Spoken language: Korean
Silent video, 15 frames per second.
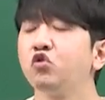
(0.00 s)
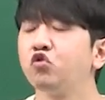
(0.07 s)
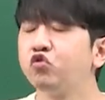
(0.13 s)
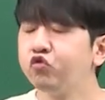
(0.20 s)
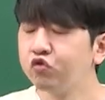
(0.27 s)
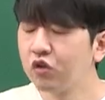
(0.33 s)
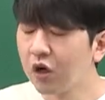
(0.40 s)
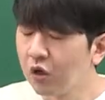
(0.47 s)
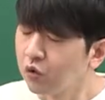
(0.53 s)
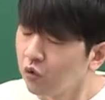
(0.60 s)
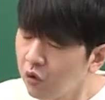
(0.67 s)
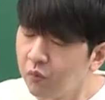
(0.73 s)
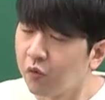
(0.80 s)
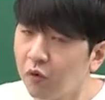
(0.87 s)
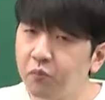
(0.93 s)

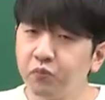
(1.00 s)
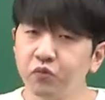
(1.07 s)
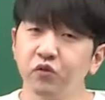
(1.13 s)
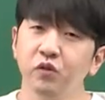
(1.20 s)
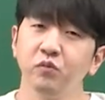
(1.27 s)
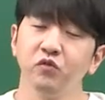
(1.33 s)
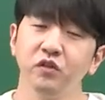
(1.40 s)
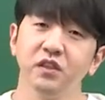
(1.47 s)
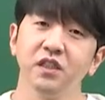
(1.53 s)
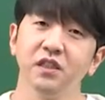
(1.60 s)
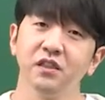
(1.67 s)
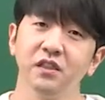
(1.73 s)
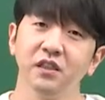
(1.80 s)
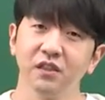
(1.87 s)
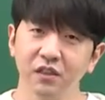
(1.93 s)
죽어도 못 풀
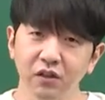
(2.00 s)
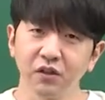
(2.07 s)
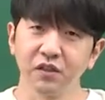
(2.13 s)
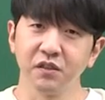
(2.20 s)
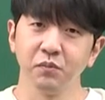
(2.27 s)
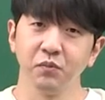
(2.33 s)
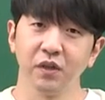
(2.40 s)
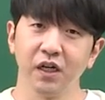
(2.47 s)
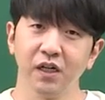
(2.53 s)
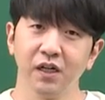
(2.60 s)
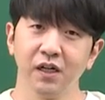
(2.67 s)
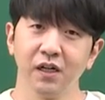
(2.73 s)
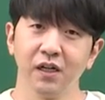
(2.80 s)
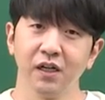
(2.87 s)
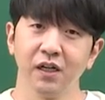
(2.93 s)
문제들이 들어 있습니다.
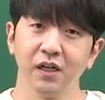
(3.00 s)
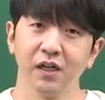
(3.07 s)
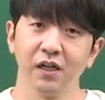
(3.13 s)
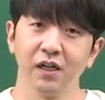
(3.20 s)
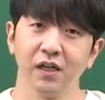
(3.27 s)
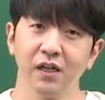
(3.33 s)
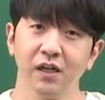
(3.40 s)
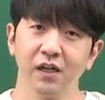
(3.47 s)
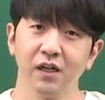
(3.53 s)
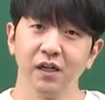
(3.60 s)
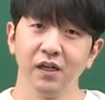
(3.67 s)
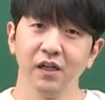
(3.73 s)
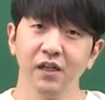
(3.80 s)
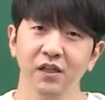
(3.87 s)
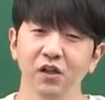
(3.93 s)

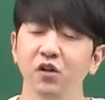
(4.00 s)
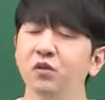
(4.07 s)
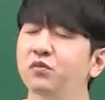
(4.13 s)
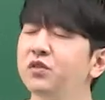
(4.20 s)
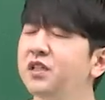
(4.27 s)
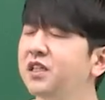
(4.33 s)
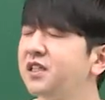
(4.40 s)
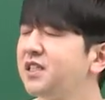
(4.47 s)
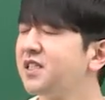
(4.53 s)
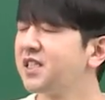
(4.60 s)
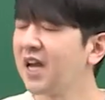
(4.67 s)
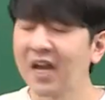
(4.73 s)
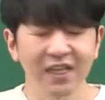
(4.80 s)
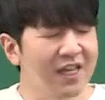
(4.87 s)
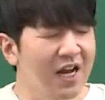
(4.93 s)
여러분이
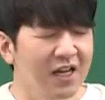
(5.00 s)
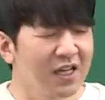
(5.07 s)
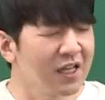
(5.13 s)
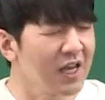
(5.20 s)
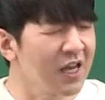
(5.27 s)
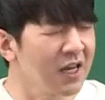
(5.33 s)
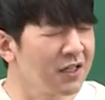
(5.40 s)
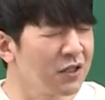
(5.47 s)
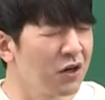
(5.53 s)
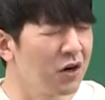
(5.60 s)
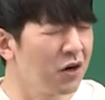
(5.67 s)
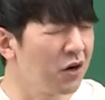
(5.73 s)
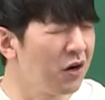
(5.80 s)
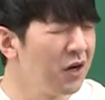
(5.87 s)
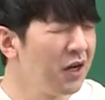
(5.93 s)

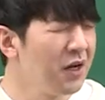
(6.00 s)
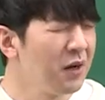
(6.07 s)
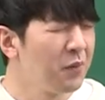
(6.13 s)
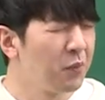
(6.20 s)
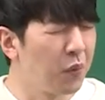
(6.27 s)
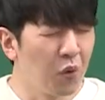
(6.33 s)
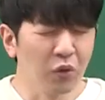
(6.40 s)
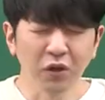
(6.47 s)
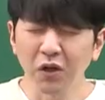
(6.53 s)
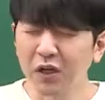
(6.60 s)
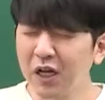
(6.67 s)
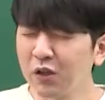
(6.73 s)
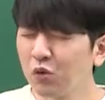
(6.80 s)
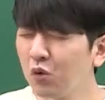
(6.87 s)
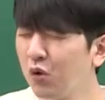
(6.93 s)
자다깨서
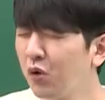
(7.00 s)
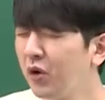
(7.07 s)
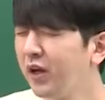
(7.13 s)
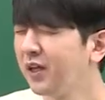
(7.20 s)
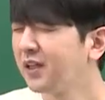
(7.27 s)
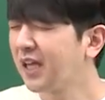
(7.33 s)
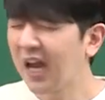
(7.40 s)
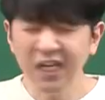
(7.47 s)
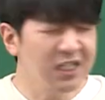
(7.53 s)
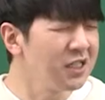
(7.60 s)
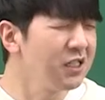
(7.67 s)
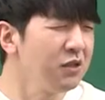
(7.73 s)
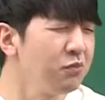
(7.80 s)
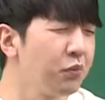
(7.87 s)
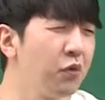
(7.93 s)
보더라도
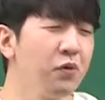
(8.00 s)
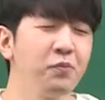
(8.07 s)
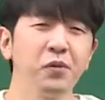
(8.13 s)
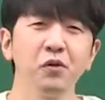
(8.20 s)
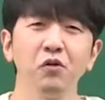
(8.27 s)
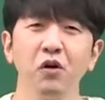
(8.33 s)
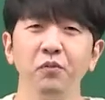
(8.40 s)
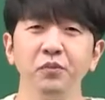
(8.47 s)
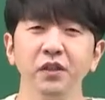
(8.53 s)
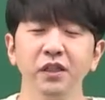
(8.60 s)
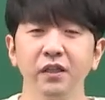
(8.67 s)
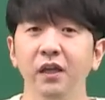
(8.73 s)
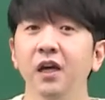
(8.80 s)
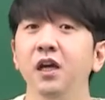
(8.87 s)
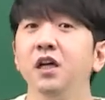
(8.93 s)
다시는 볼 필요
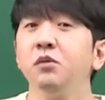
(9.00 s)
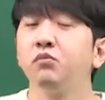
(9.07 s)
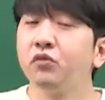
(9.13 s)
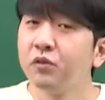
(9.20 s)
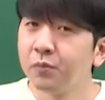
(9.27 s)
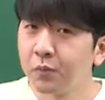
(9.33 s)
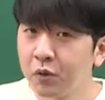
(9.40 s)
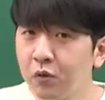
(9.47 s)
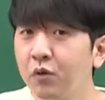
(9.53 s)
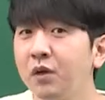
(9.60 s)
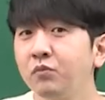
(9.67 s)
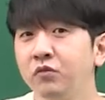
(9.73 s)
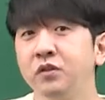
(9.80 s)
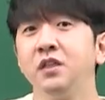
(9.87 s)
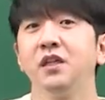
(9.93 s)
없는
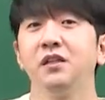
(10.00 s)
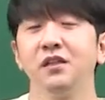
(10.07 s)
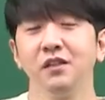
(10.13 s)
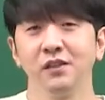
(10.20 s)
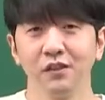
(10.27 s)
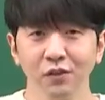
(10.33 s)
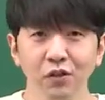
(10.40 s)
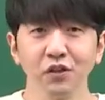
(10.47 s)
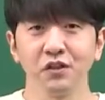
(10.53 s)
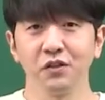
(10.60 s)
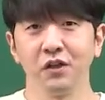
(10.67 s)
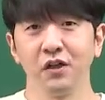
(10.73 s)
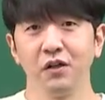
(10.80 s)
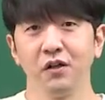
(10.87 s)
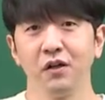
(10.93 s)
불필요한 문제들이
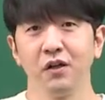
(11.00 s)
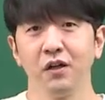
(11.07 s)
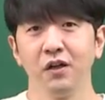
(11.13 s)
들어있어요.